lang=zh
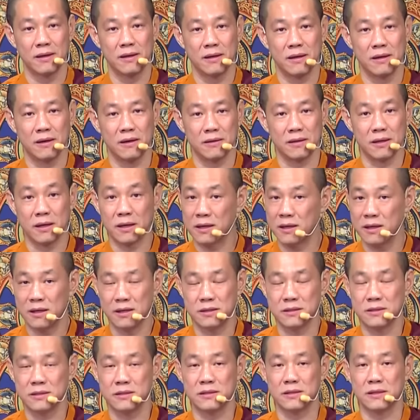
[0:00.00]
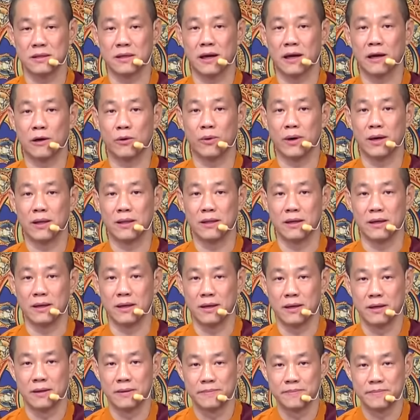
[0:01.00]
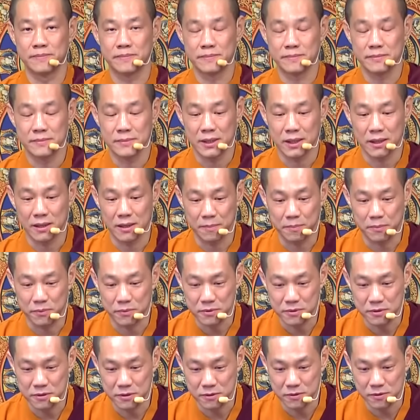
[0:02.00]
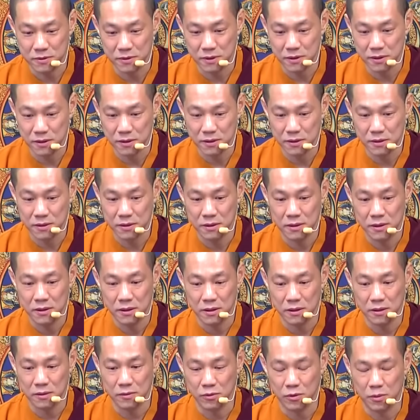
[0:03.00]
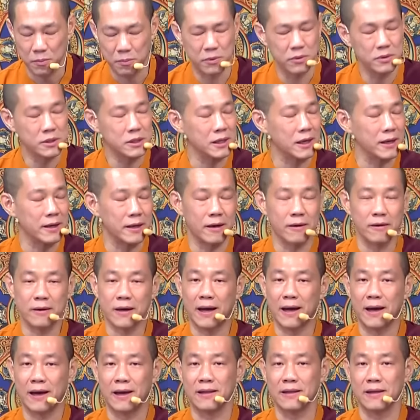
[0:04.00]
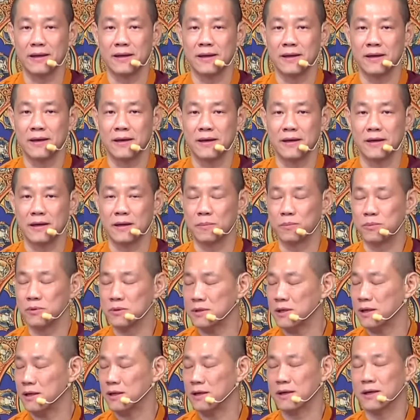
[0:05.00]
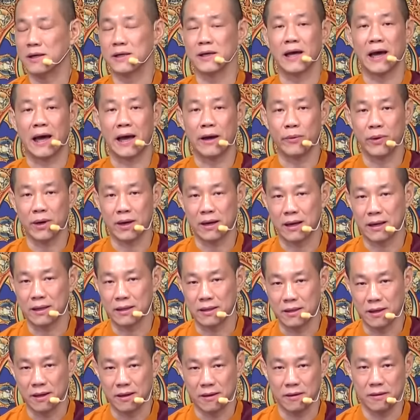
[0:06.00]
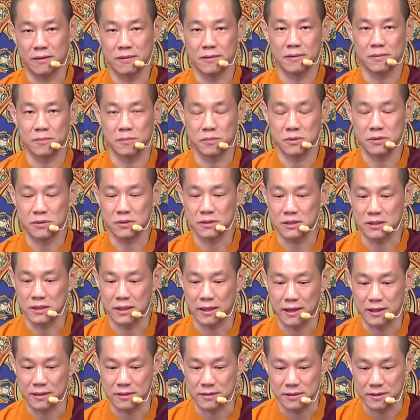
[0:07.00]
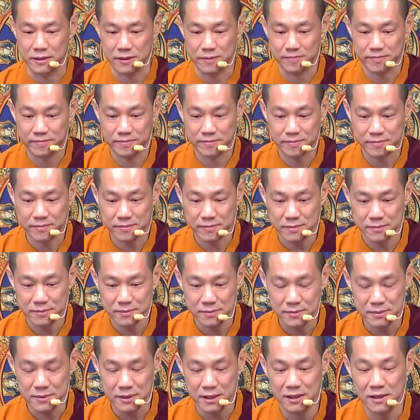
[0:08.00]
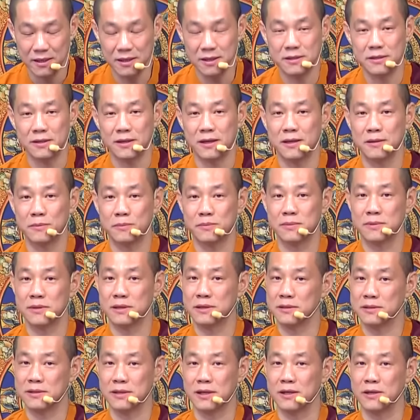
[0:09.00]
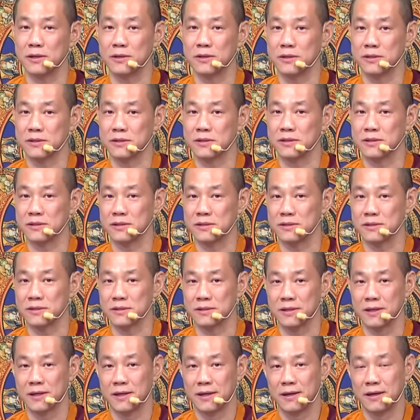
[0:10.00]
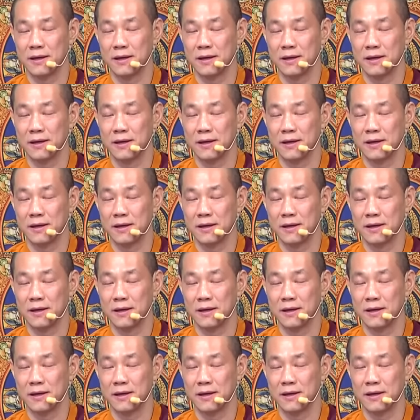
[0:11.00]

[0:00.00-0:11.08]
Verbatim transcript: 啊，它可以自己开关的。啊，不是说哦我不想要看，也不想那个也还会看到。 不是这样子，那这样有的时候就是